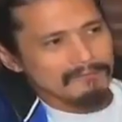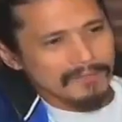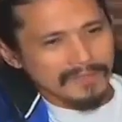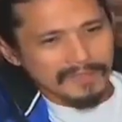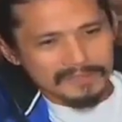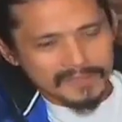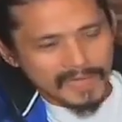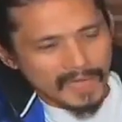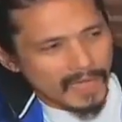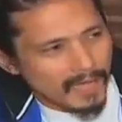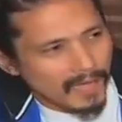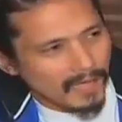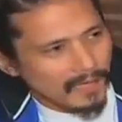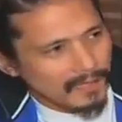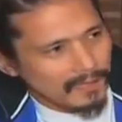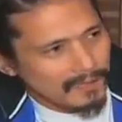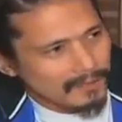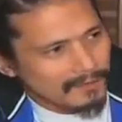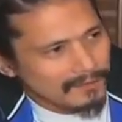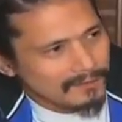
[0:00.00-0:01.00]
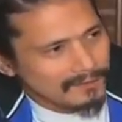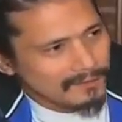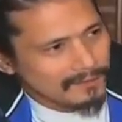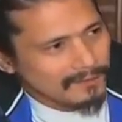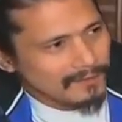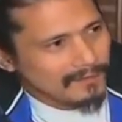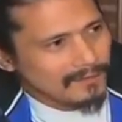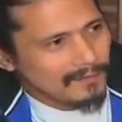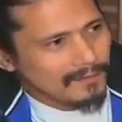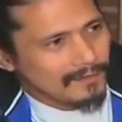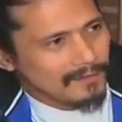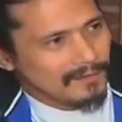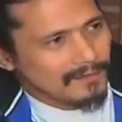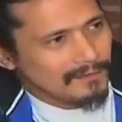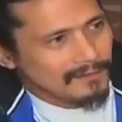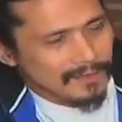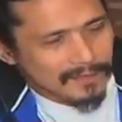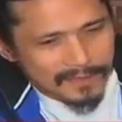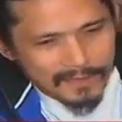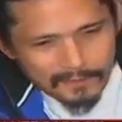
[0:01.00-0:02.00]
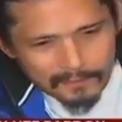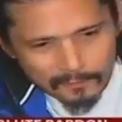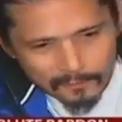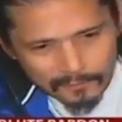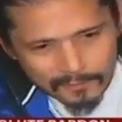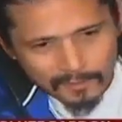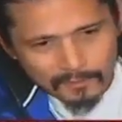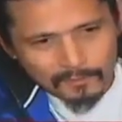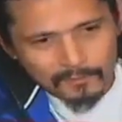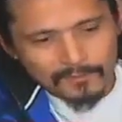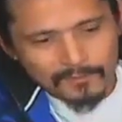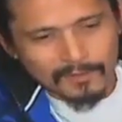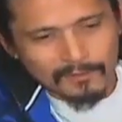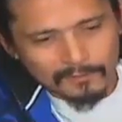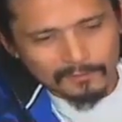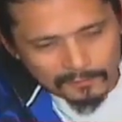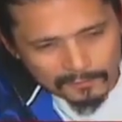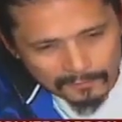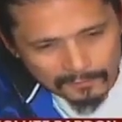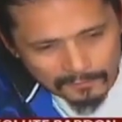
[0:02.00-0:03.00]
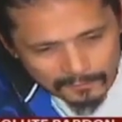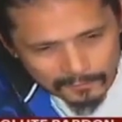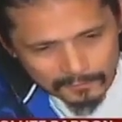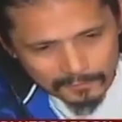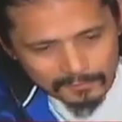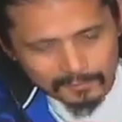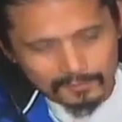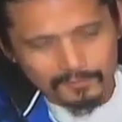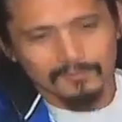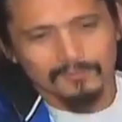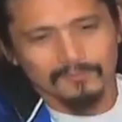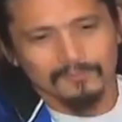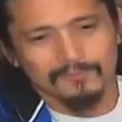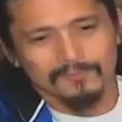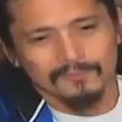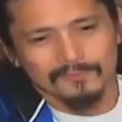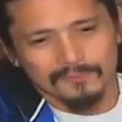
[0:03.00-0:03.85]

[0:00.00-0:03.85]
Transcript: ng visa. Yan ang unang-una kong gustong